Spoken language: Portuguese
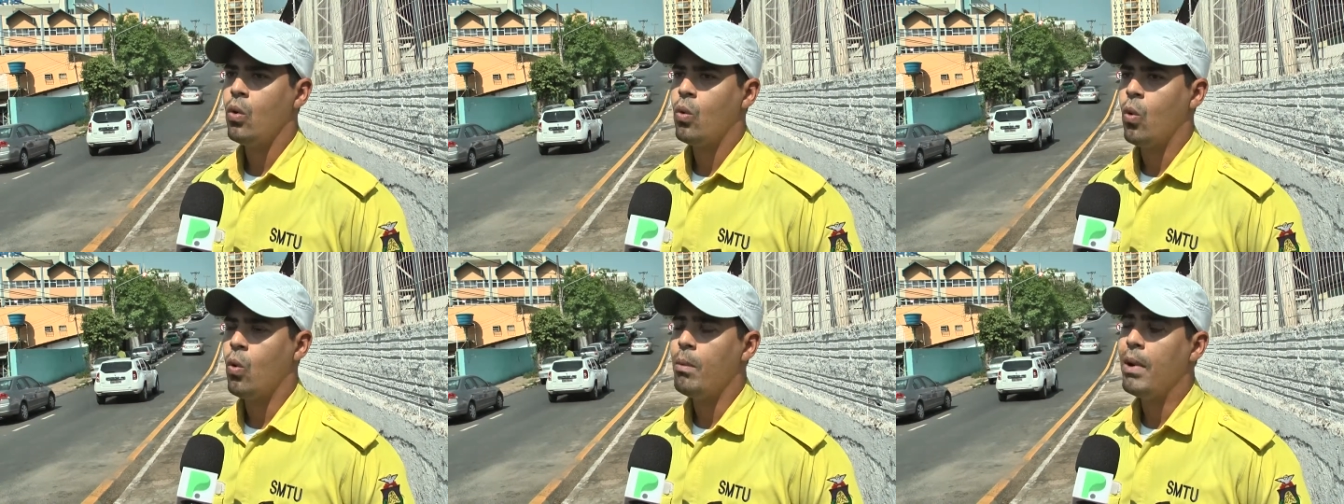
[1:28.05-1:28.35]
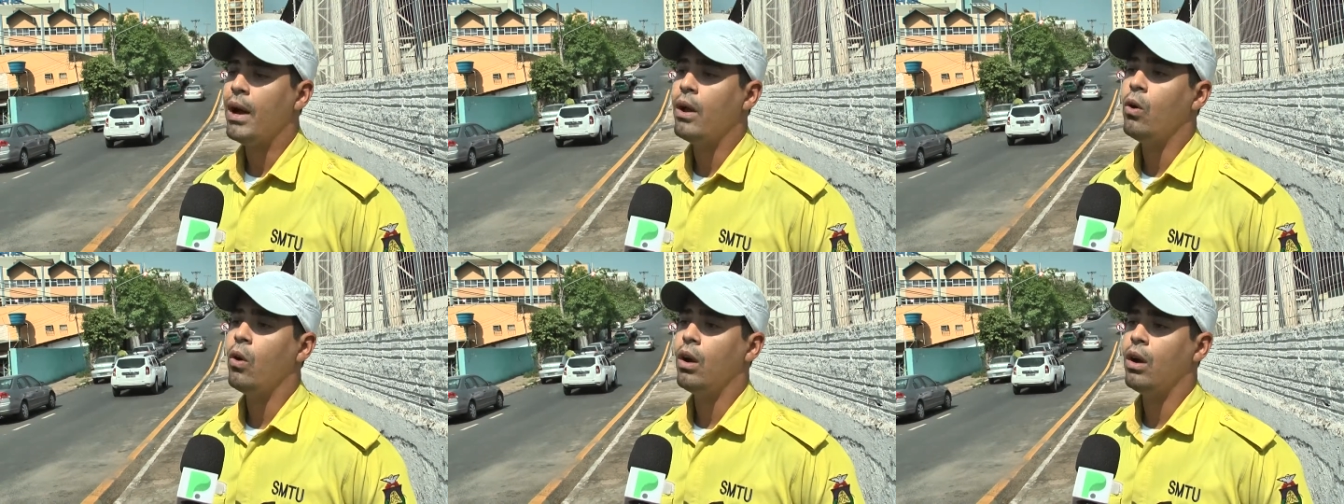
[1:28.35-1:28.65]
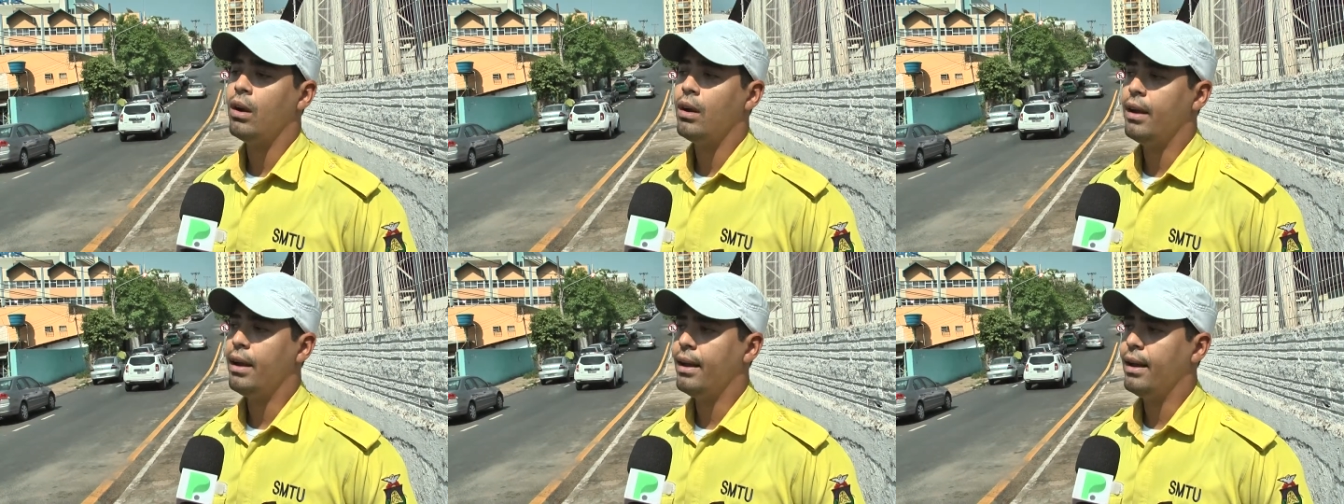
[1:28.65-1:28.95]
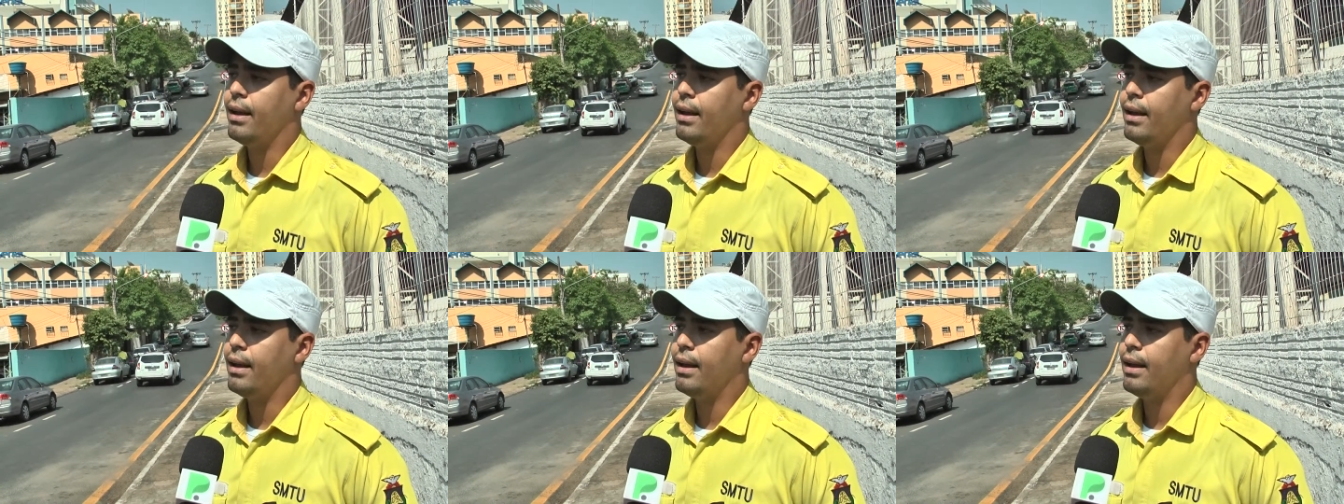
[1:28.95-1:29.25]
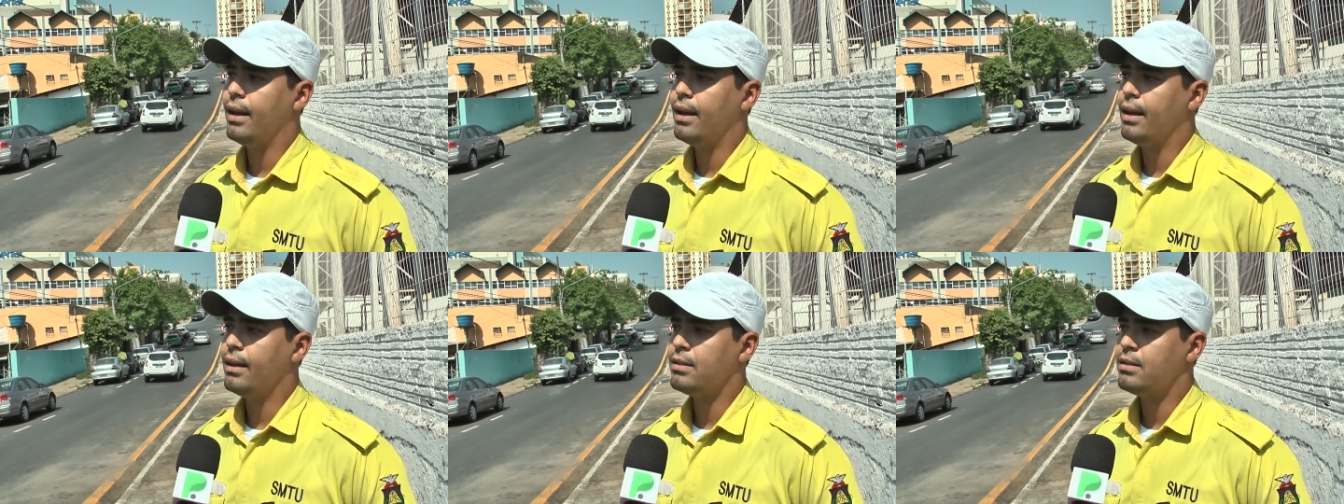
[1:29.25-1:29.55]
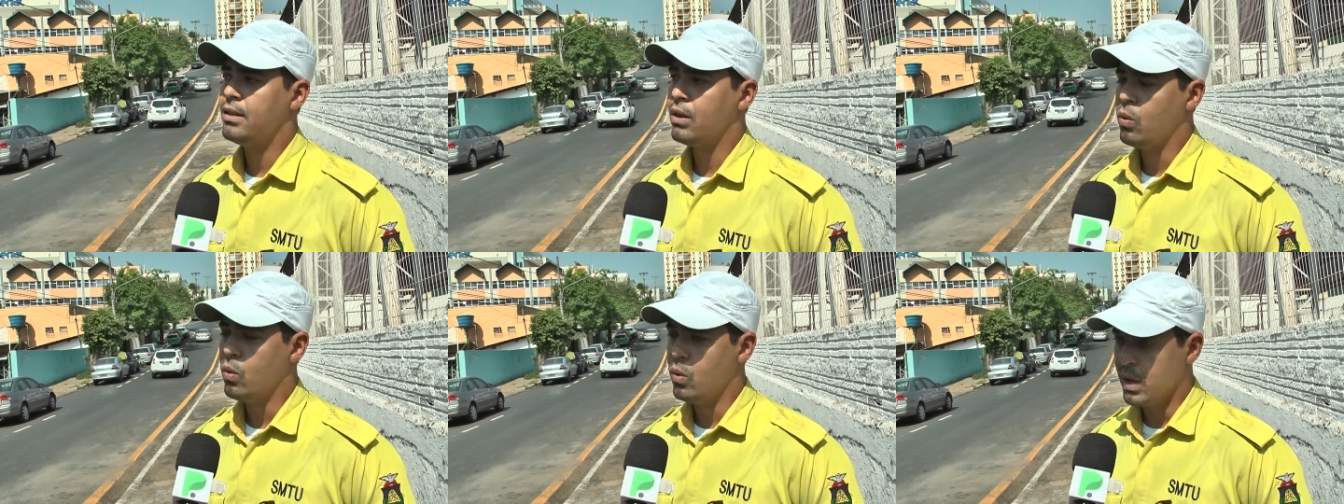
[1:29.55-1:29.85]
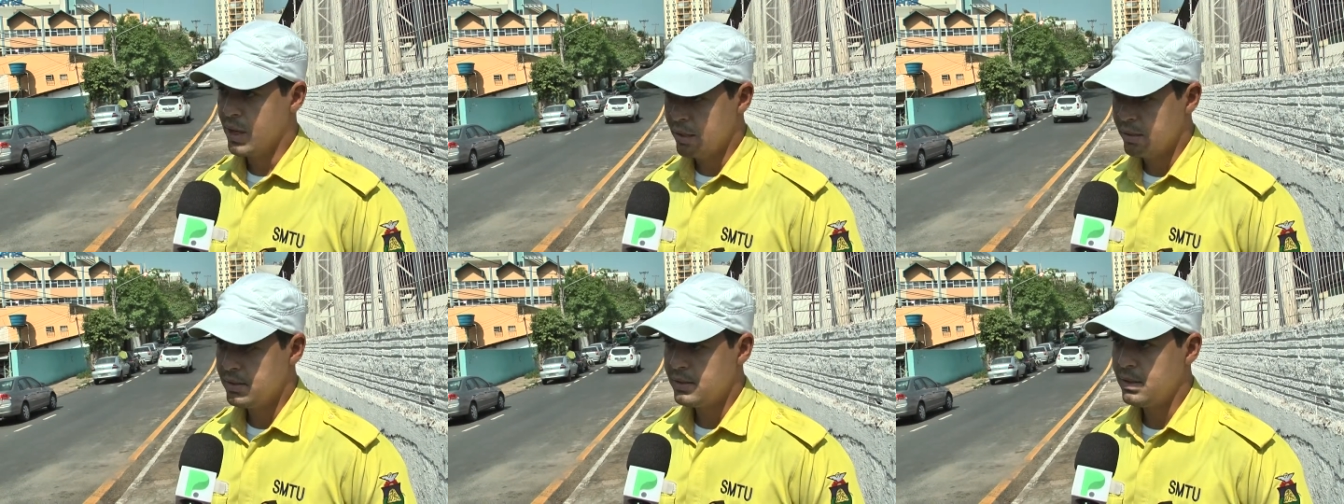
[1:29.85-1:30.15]
com maior é,
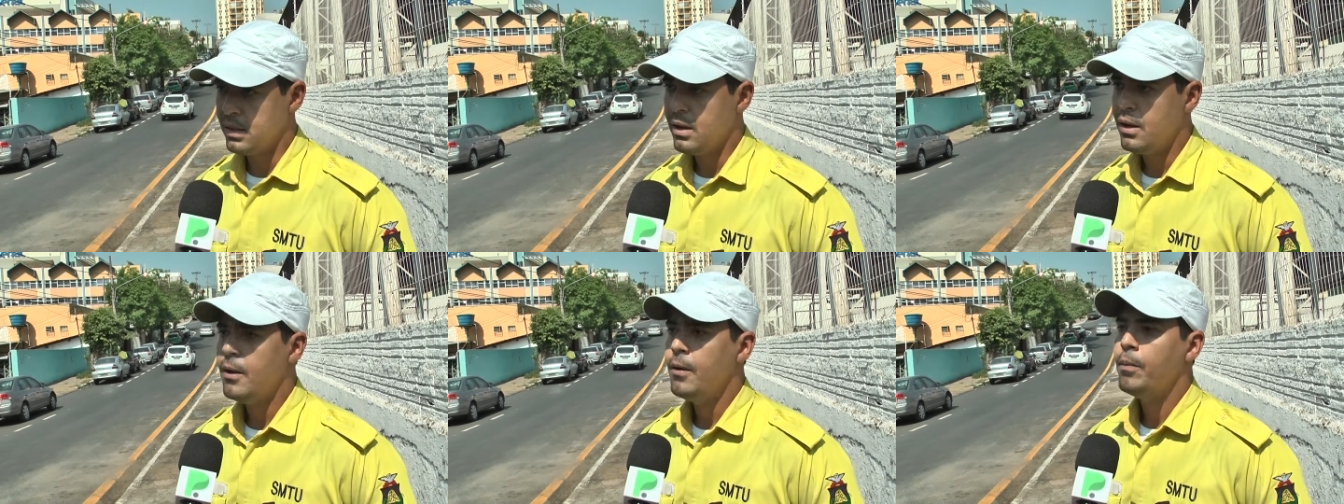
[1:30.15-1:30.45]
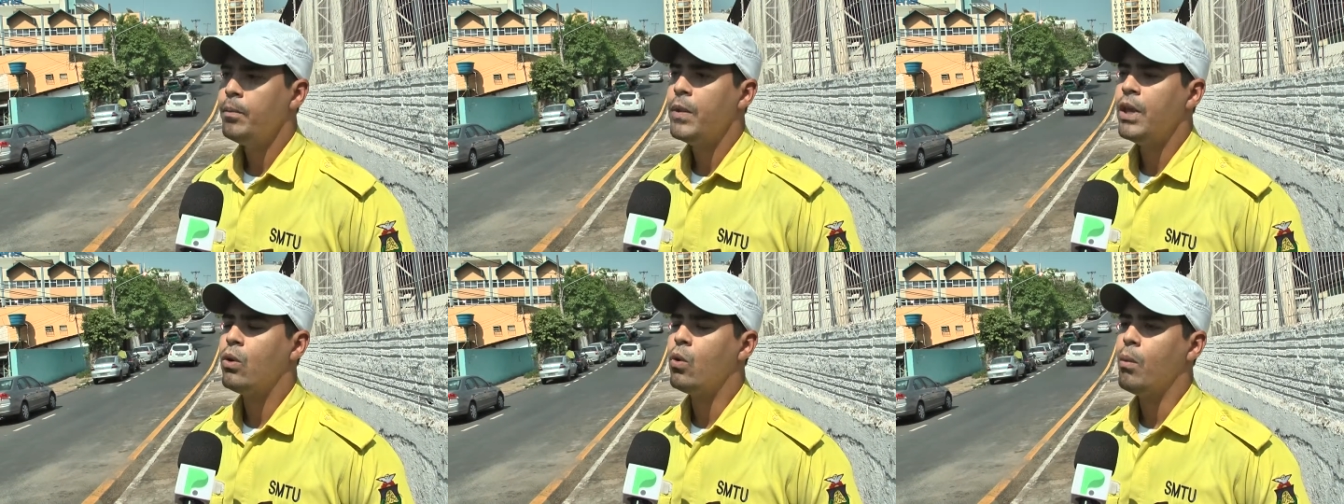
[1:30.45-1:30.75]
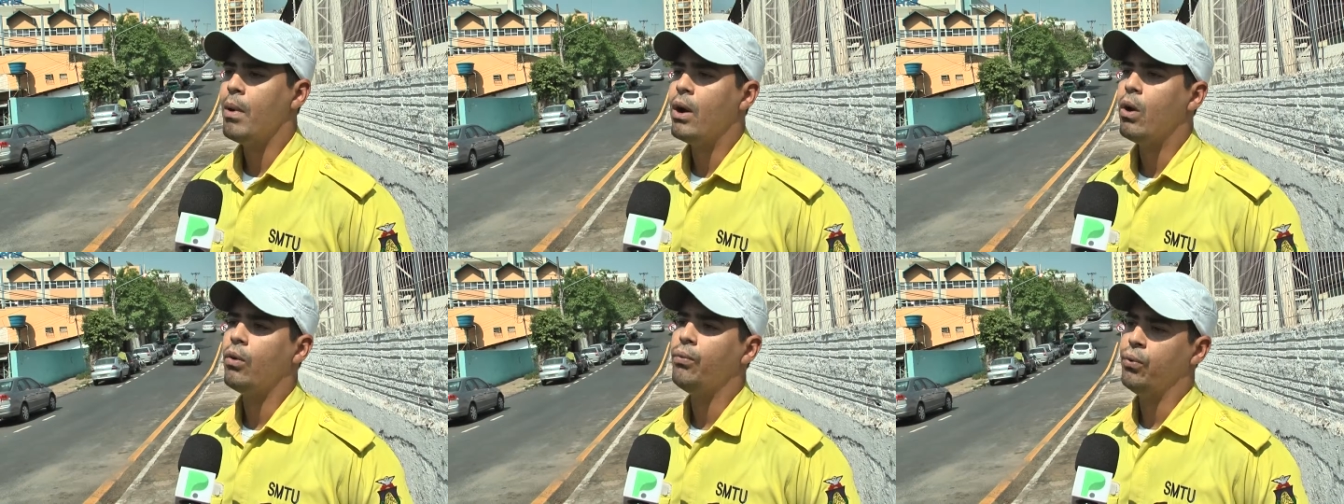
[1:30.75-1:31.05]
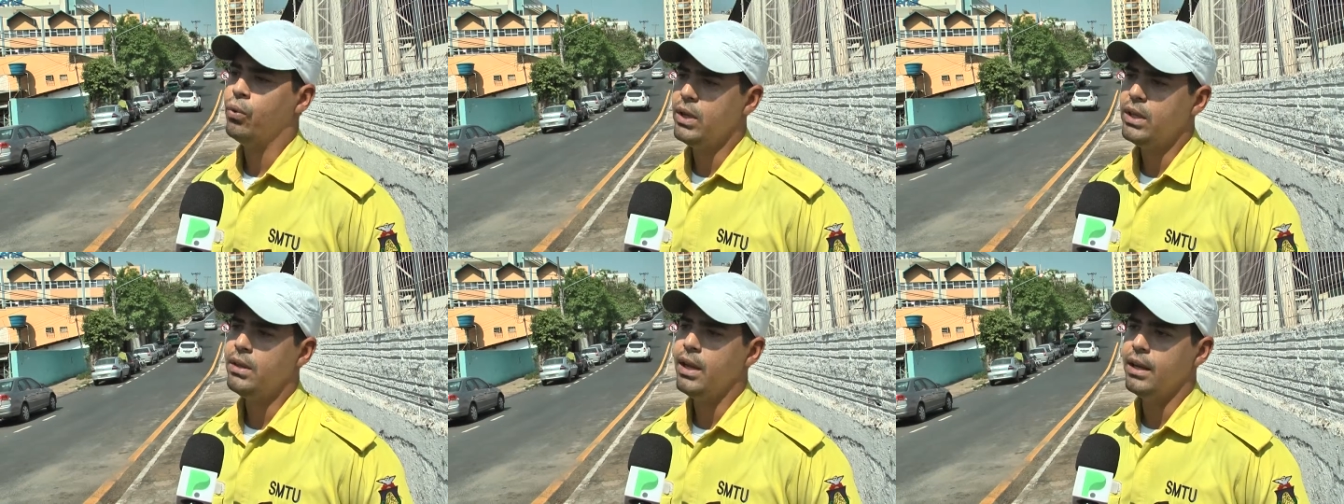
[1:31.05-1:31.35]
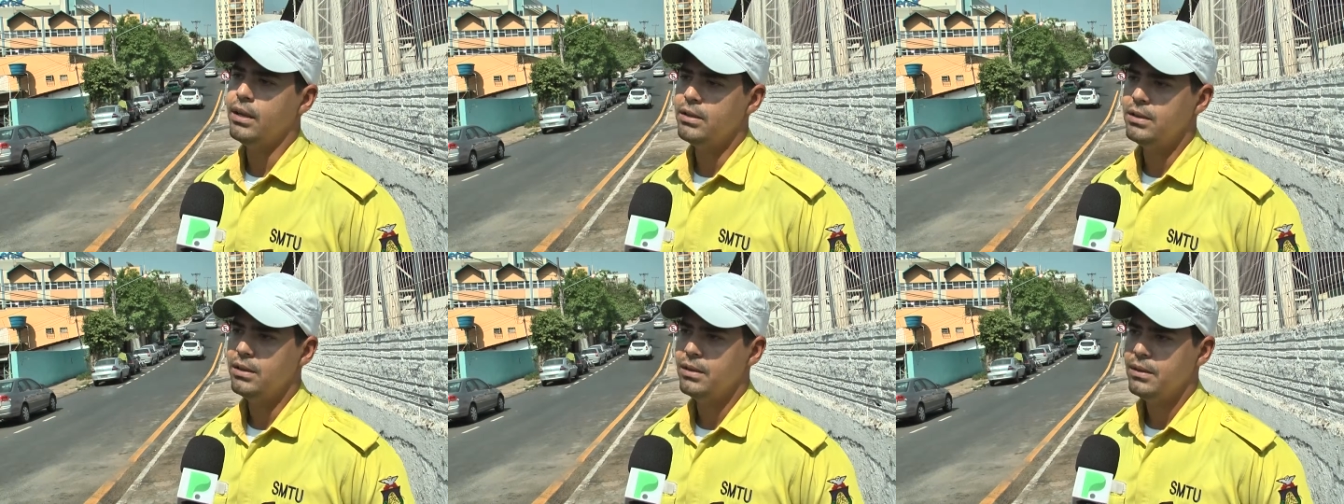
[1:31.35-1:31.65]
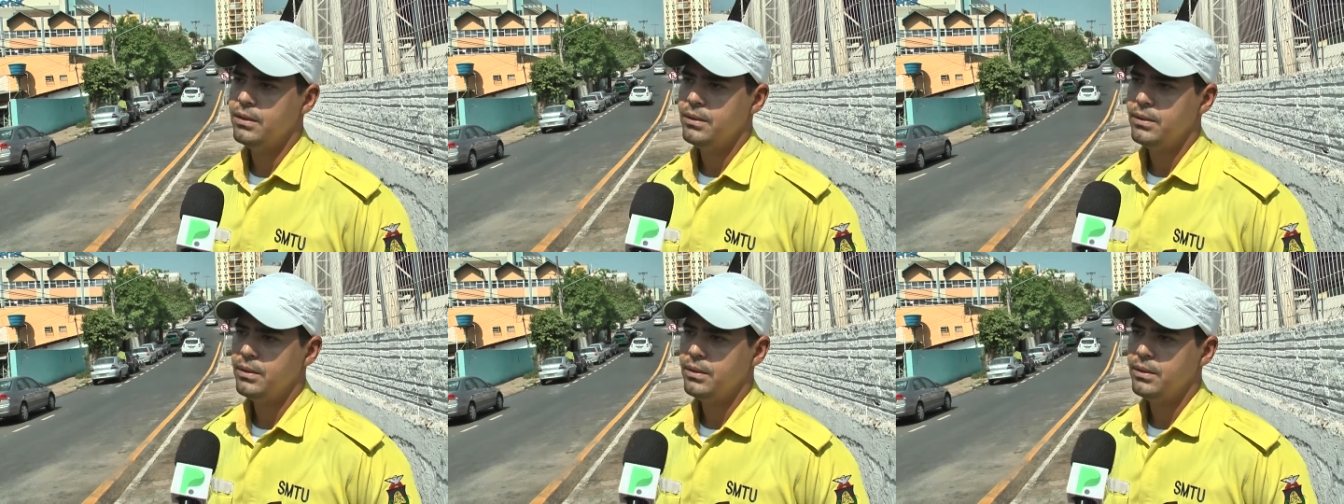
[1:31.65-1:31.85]
segurança e com maior fluidez.